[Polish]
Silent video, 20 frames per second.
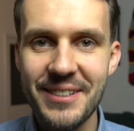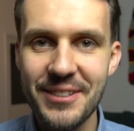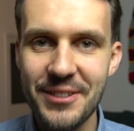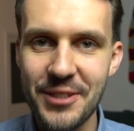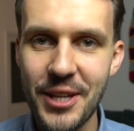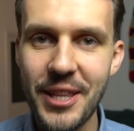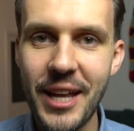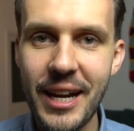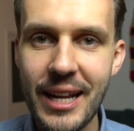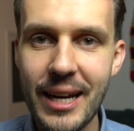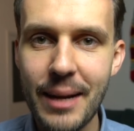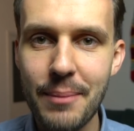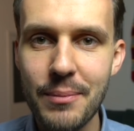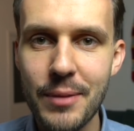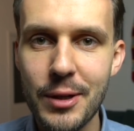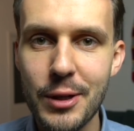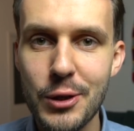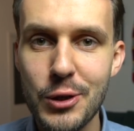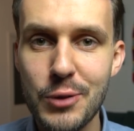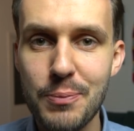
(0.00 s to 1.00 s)
Nie dali
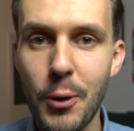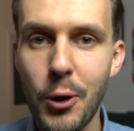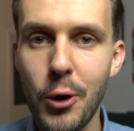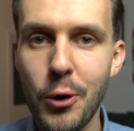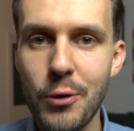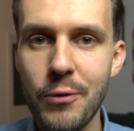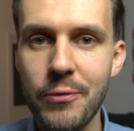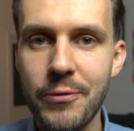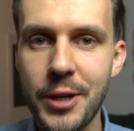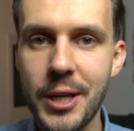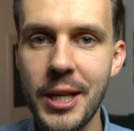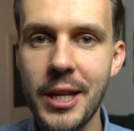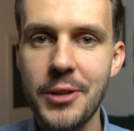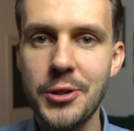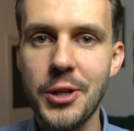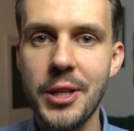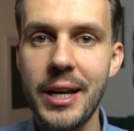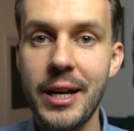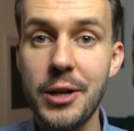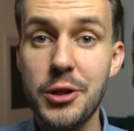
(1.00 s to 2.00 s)
nam e, spokoju w Wigilii
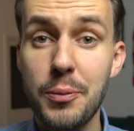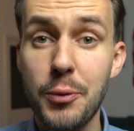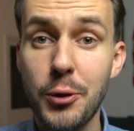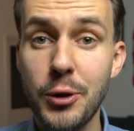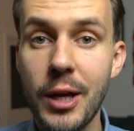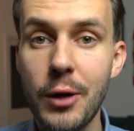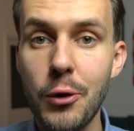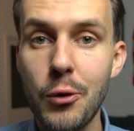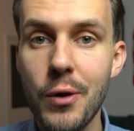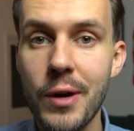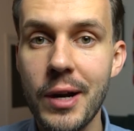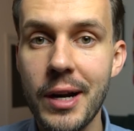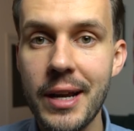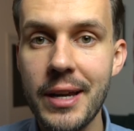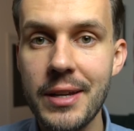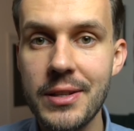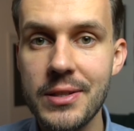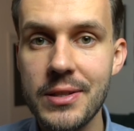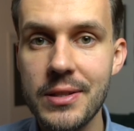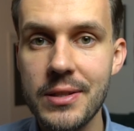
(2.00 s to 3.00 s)
dziennikarze portalu
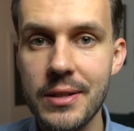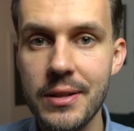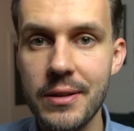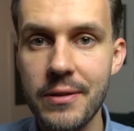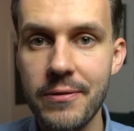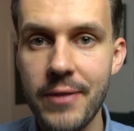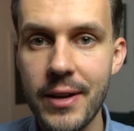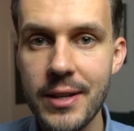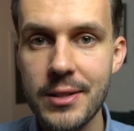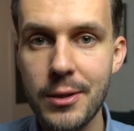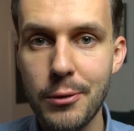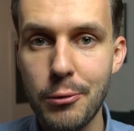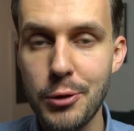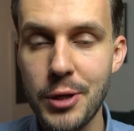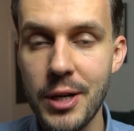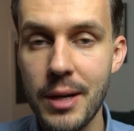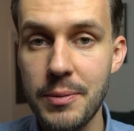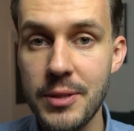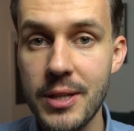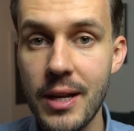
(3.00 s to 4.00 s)
Race Fans,
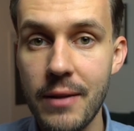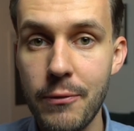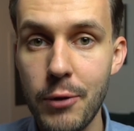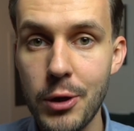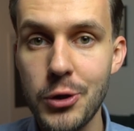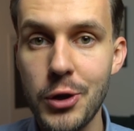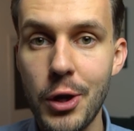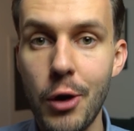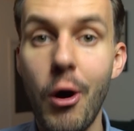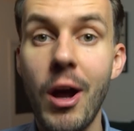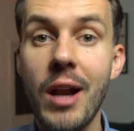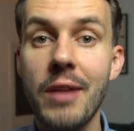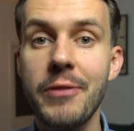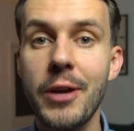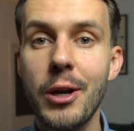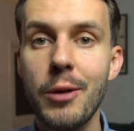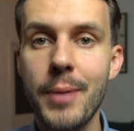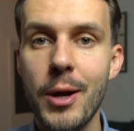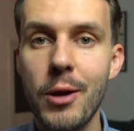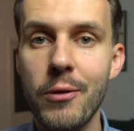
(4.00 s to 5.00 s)
którzy napisali właśnie o
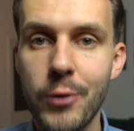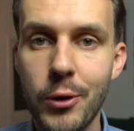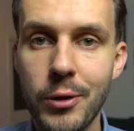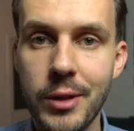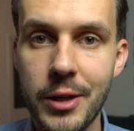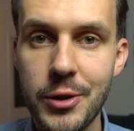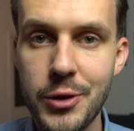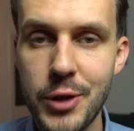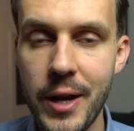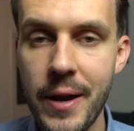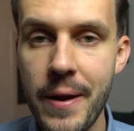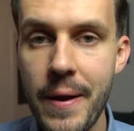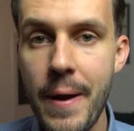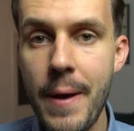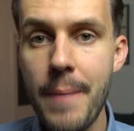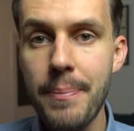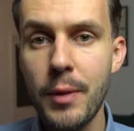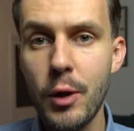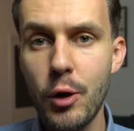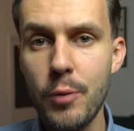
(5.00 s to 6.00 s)
Alfie Romeo w kontekście
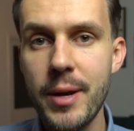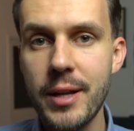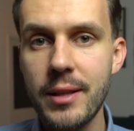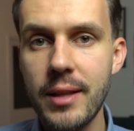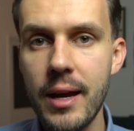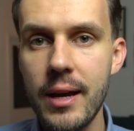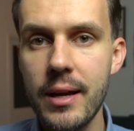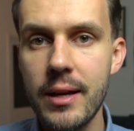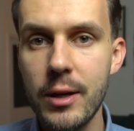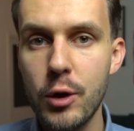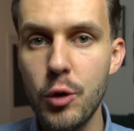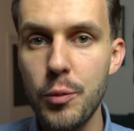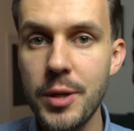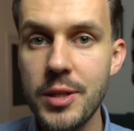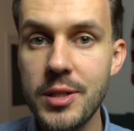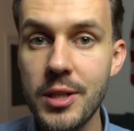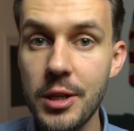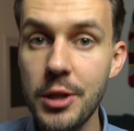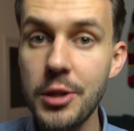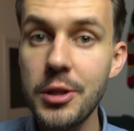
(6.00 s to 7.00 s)
Roberta
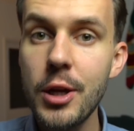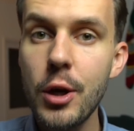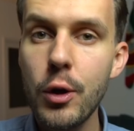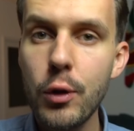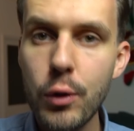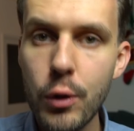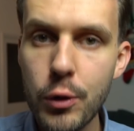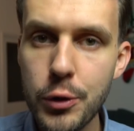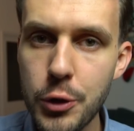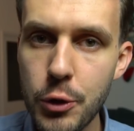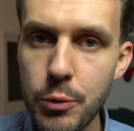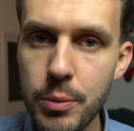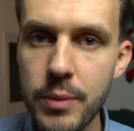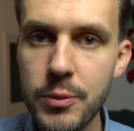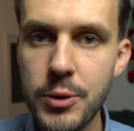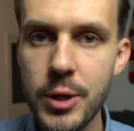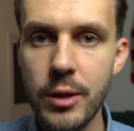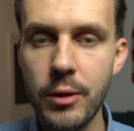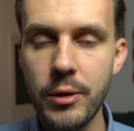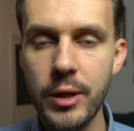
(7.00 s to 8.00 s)
Kubicy i nie
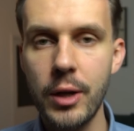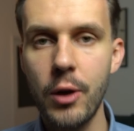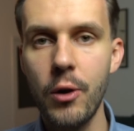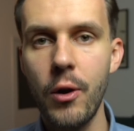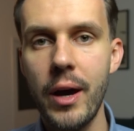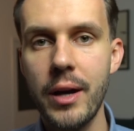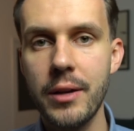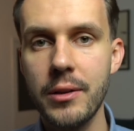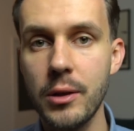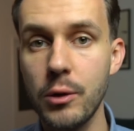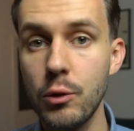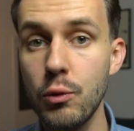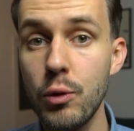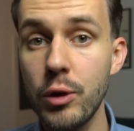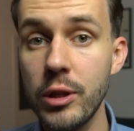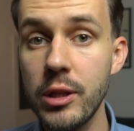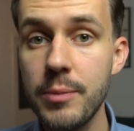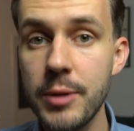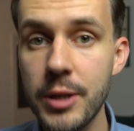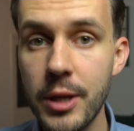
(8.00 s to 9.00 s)
odnosiłbym się do tego artykułu,
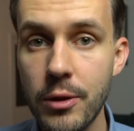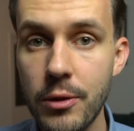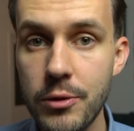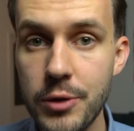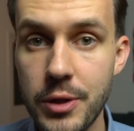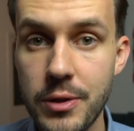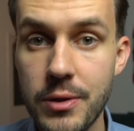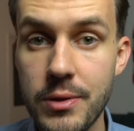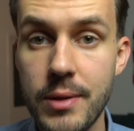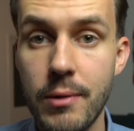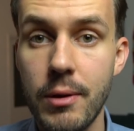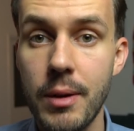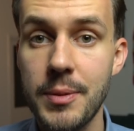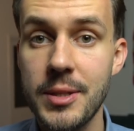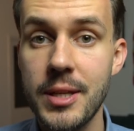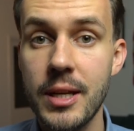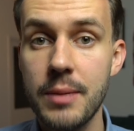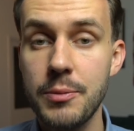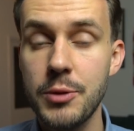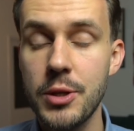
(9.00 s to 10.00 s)
gdyby nie to, że został
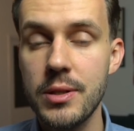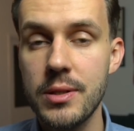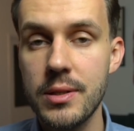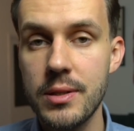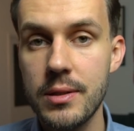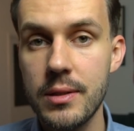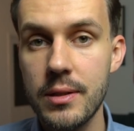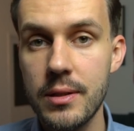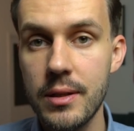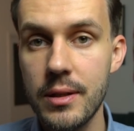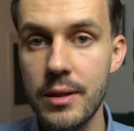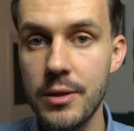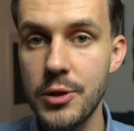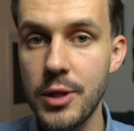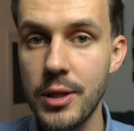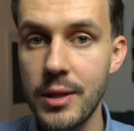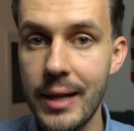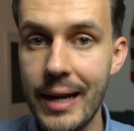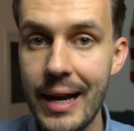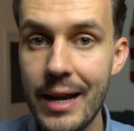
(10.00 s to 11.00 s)
napisany przez e,
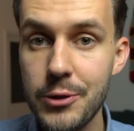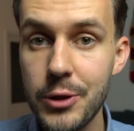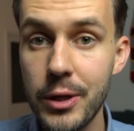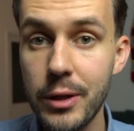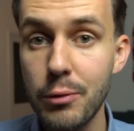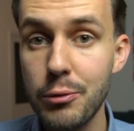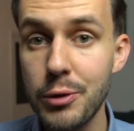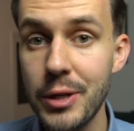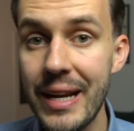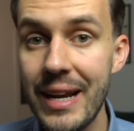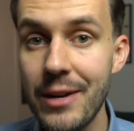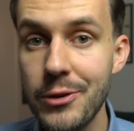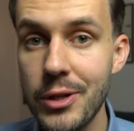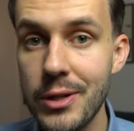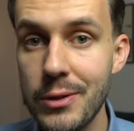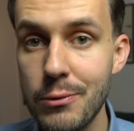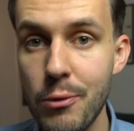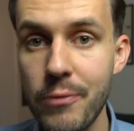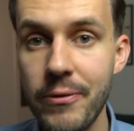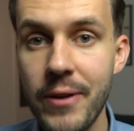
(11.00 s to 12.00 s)
dziennikarzy, którzy
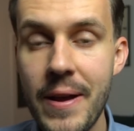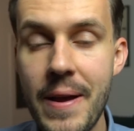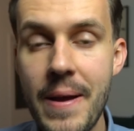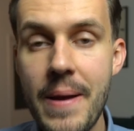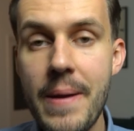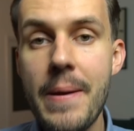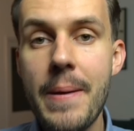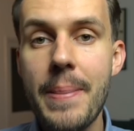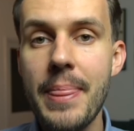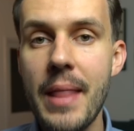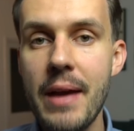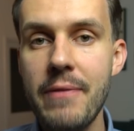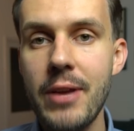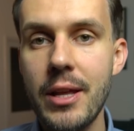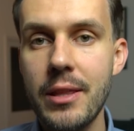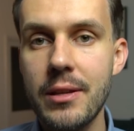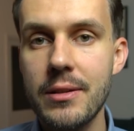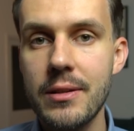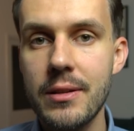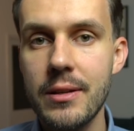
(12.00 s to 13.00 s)
raczej słów na
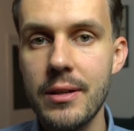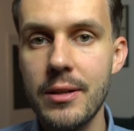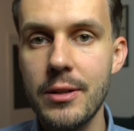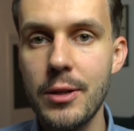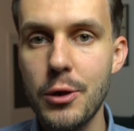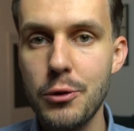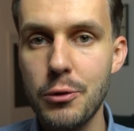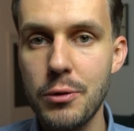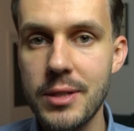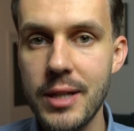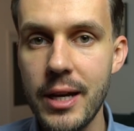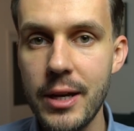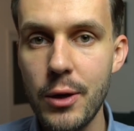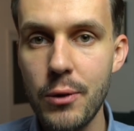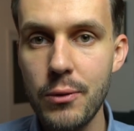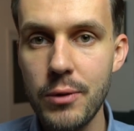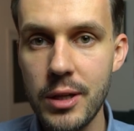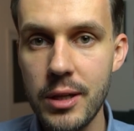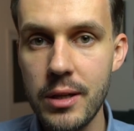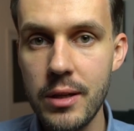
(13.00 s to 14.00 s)
wiatr nie
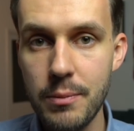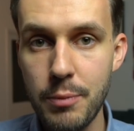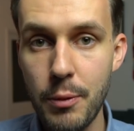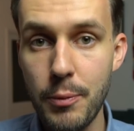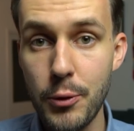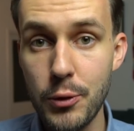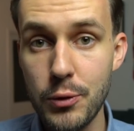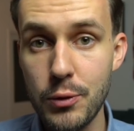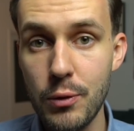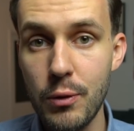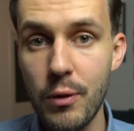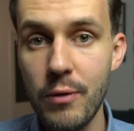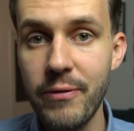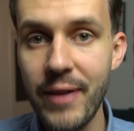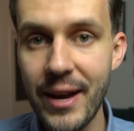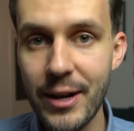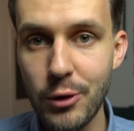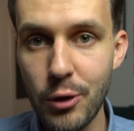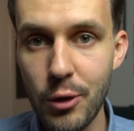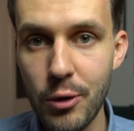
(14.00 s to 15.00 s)
rzucają i po prostu
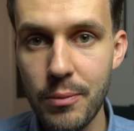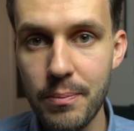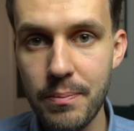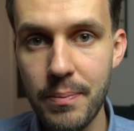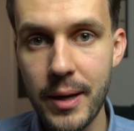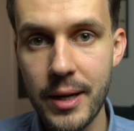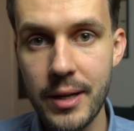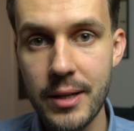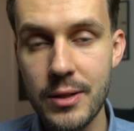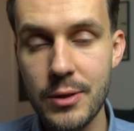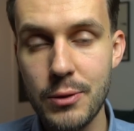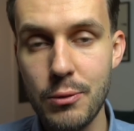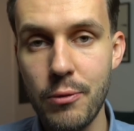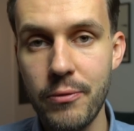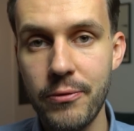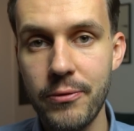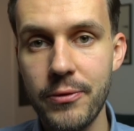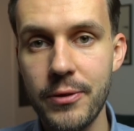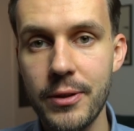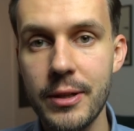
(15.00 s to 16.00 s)
warto parę
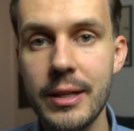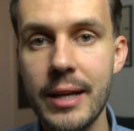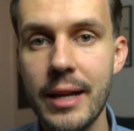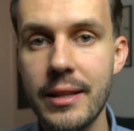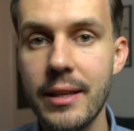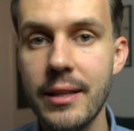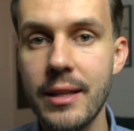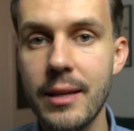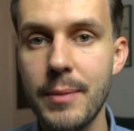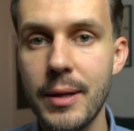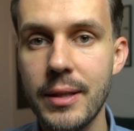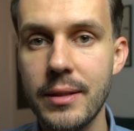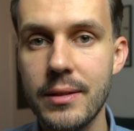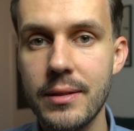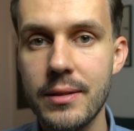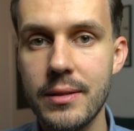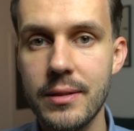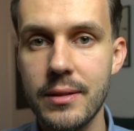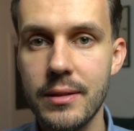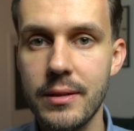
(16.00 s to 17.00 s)
słów e, na ten
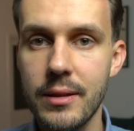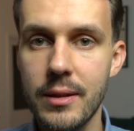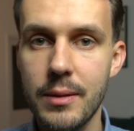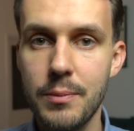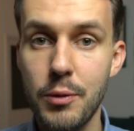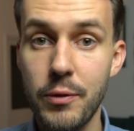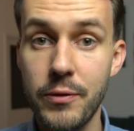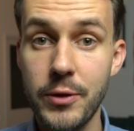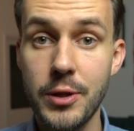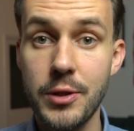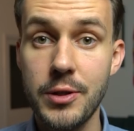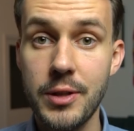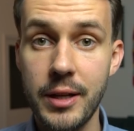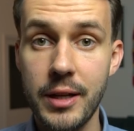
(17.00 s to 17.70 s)
temat powiedzieć.